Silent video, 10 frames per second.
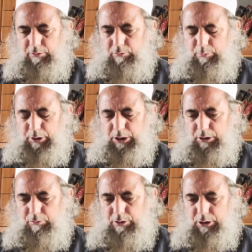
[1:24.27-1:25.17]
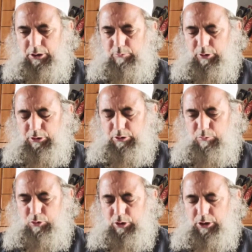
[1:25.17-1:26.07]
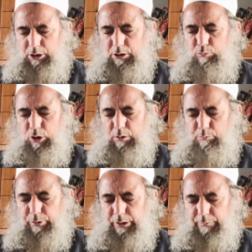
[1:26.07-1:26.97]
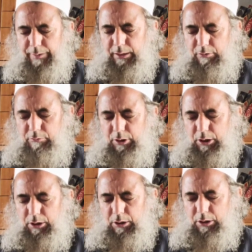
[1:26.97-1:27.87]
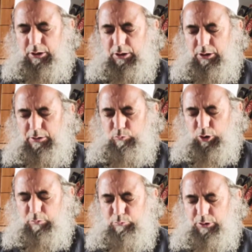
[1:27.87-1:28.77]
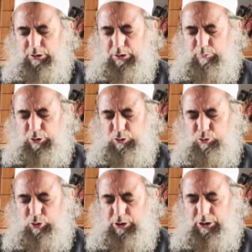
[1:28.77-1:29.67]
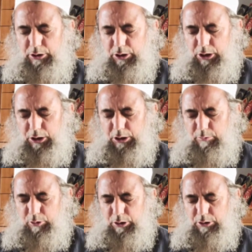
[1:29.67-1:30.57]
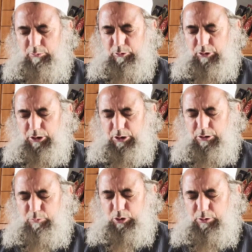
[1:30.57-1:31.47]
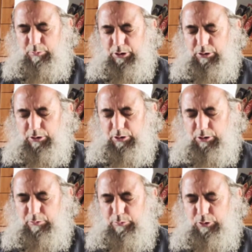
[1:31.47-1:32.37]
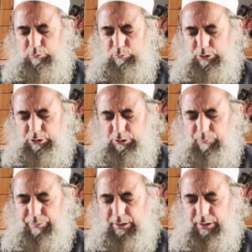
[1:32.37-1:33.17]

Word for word: वबारक वसलम अल्लाम महमद वाला आल मोहम्मद कमा सल्ली इब्राहिम वाला अल हमीद मजीद